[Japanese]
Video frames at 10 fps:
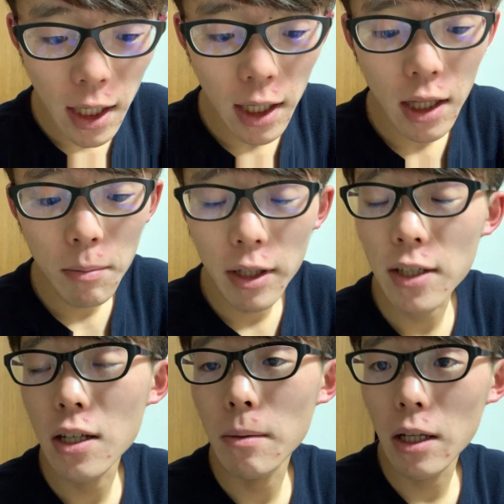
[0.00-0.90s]
閉店まで
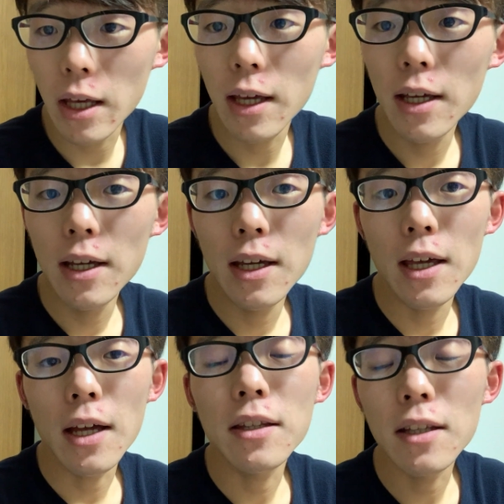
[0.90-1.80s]
スタバーで
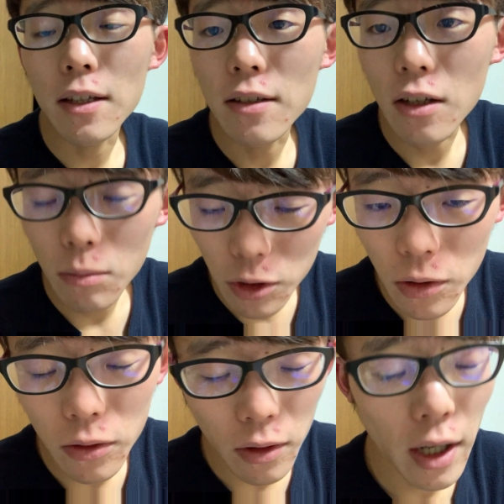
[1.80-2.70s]
やってたんですけども、仕
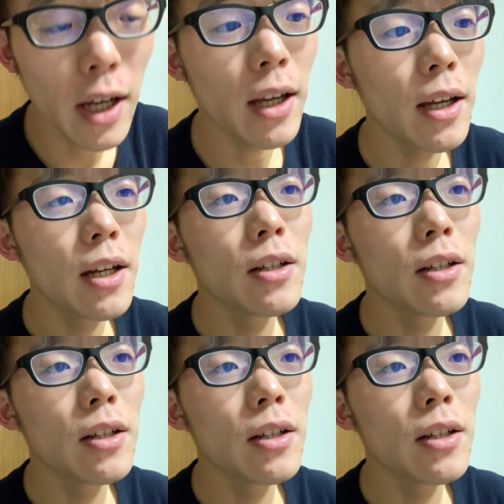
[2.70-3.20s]
事は。はい。